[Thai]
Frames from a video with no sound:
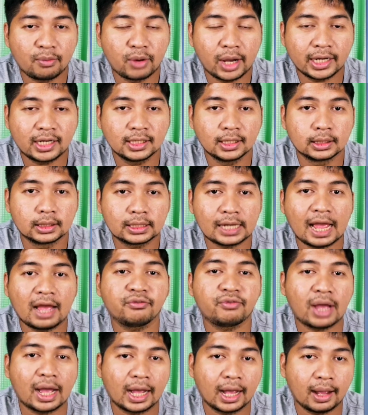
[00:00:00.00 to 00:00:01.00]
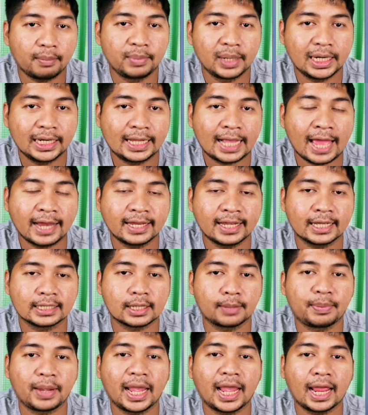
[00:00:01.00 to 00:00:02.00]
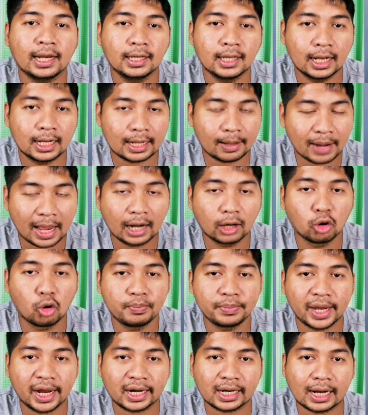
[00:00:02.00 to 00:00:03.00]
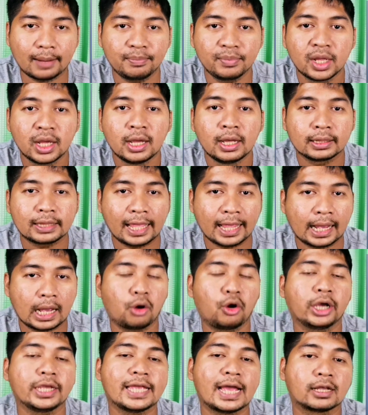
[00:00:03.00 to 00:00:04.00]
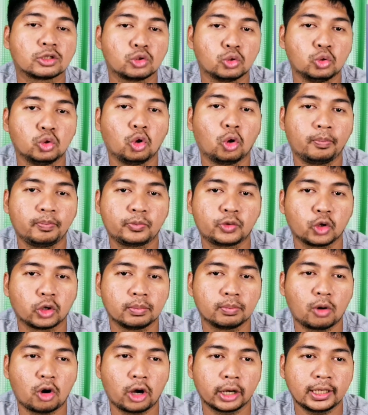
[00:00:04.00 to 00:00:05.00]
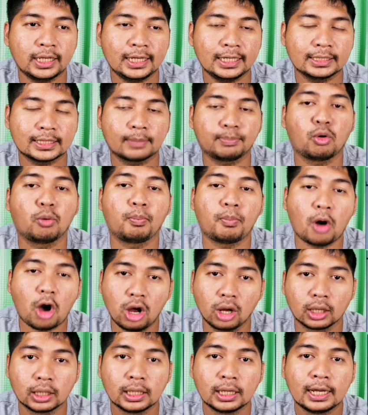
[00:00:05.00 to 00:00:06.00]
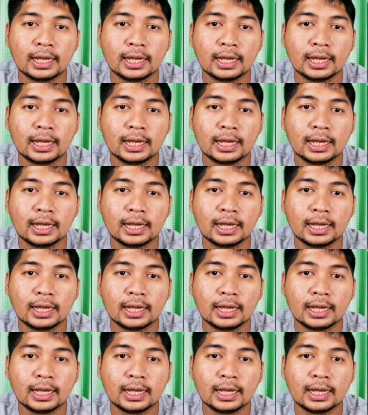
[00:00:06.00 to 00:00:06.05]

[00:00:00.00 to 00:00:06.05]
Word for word: นะครับว่าถึงทางฝั่งอเมริกาเนี่ยจะแพ้เรื่องกำลังรบนะครับแต่เขาก็ยังสู้รบจนพอที่จะปกป้อง